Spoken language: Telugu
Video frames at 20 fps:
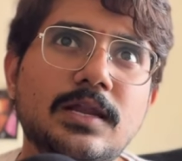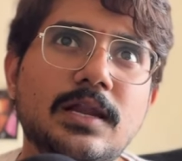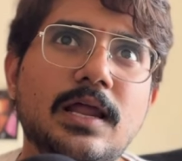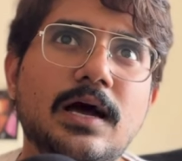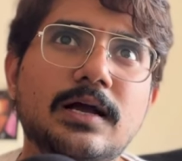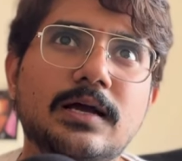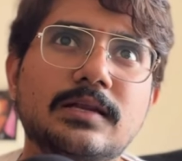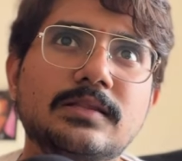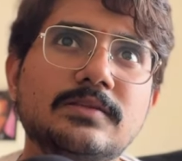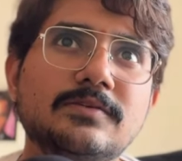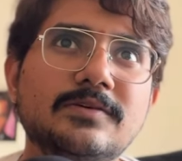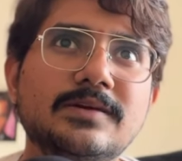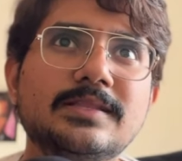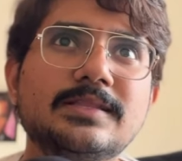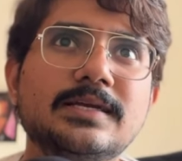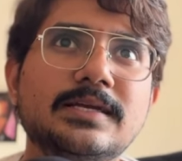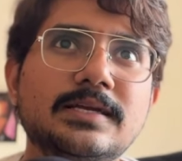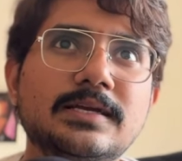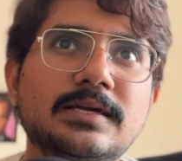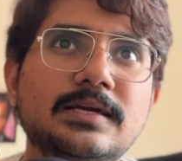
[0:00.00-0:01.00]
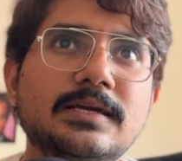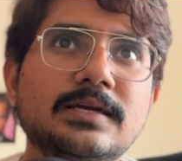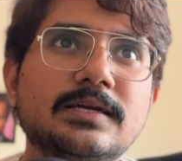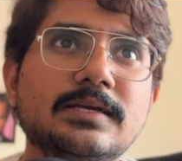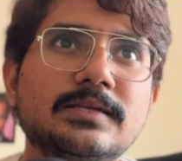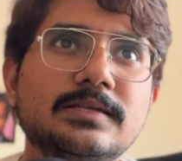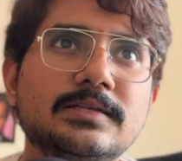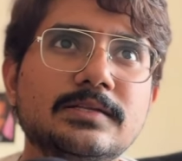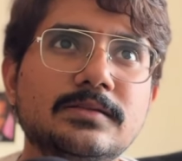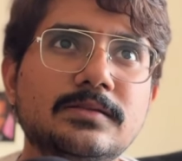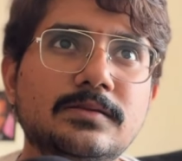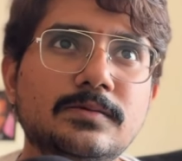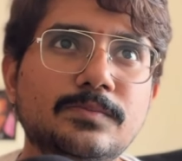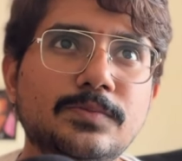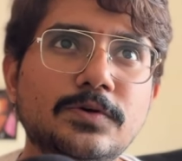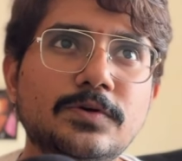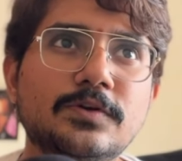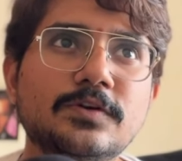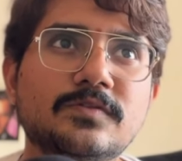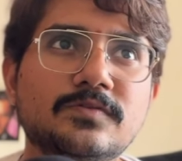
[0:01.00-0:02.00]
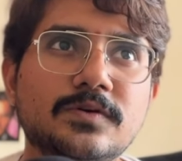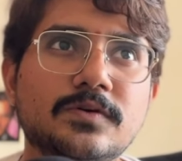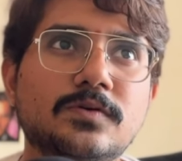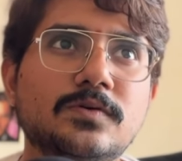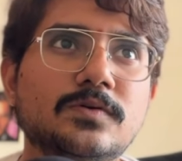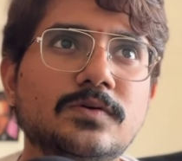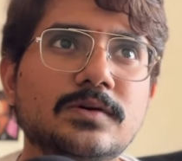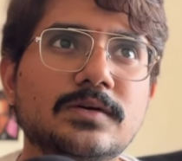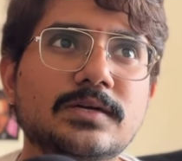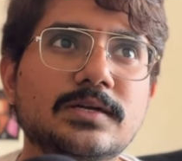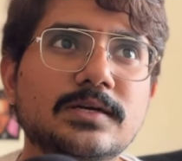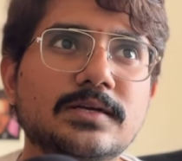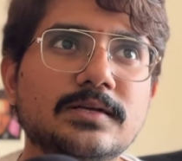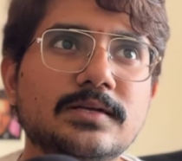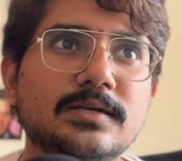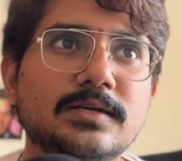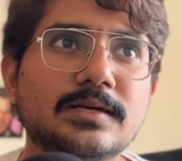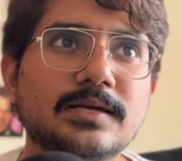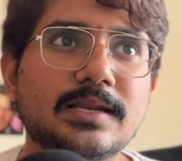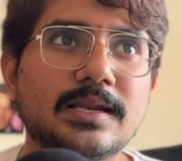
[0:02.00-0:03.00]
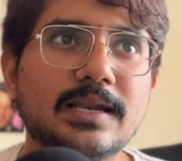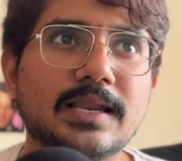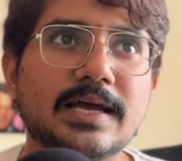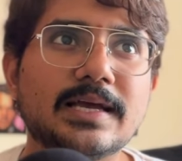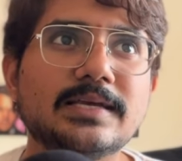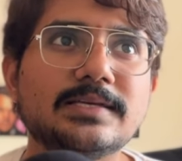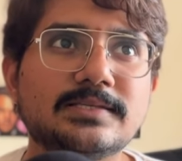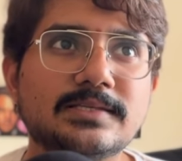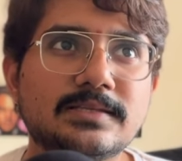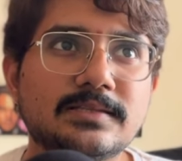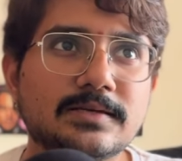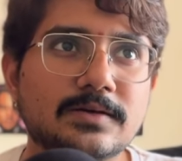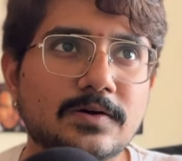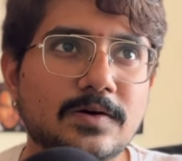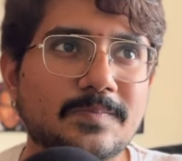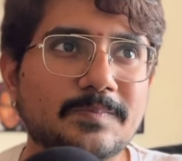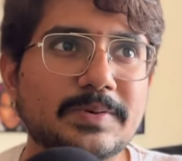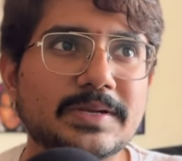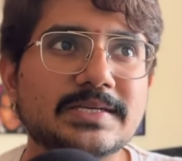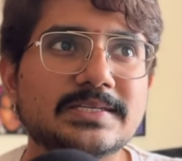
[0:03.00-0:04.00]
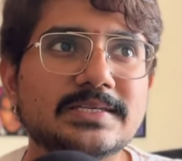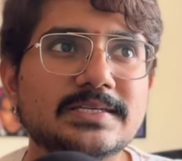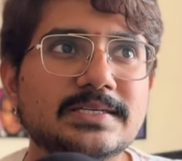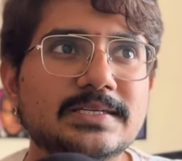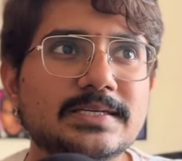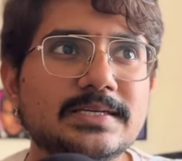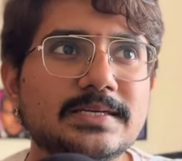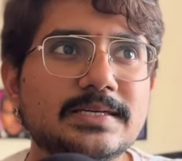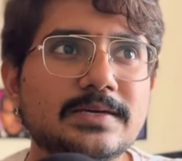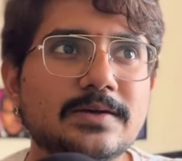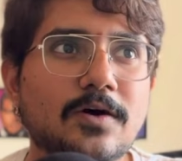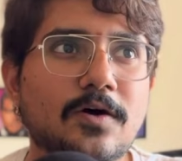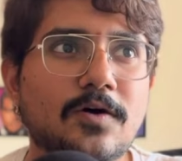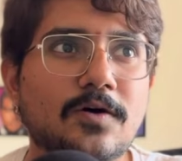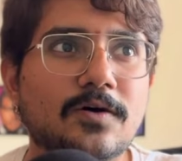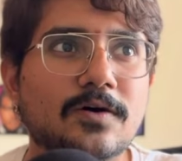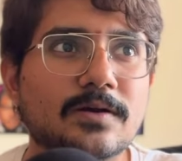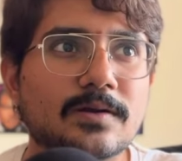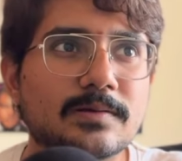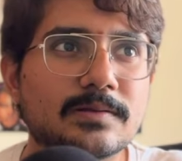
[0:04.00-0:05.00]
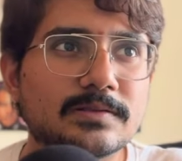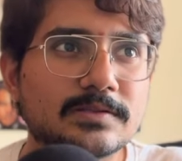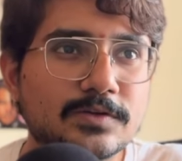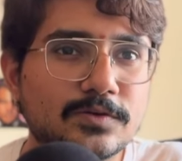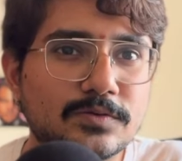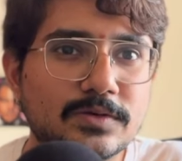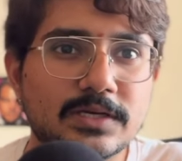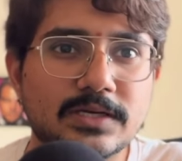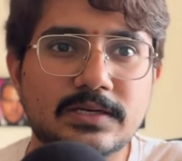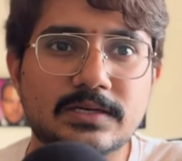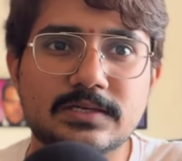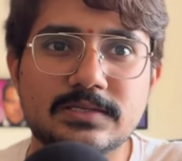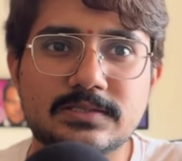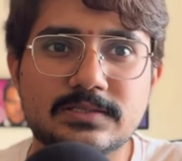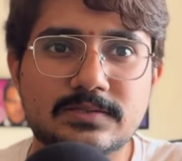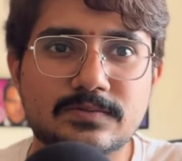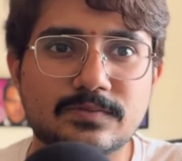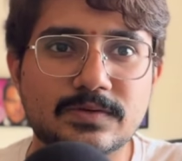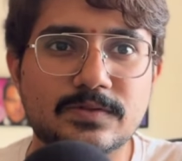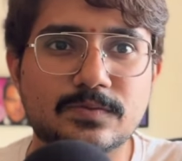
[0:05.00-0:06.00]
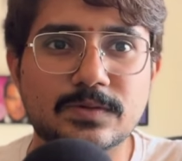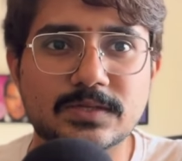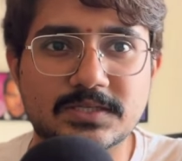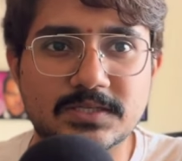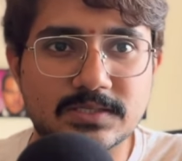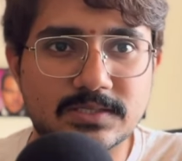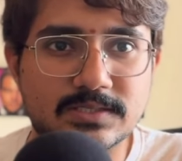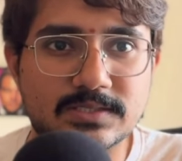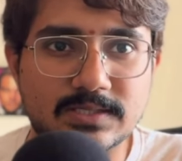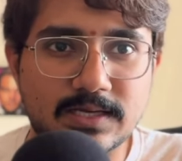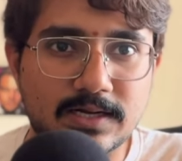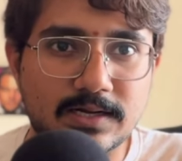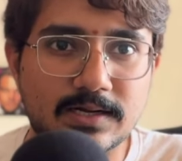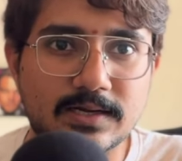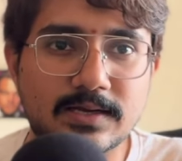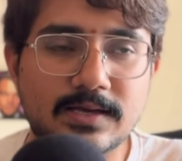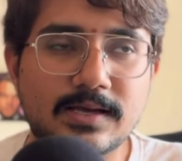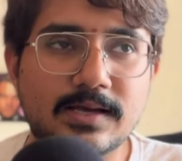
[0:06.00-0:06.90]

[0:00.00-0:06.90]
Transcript: నాకు అర్థమైంది ఏంటంటే ద బ్యూటీ ఆఫ్ ద కోర్ట్ లైజ్ ఇన్ ద కాంప్లెక్సిటీ ఆర్ ద యునిక్నెస్ విత్ విచ్ ఇట్స్ సెడ్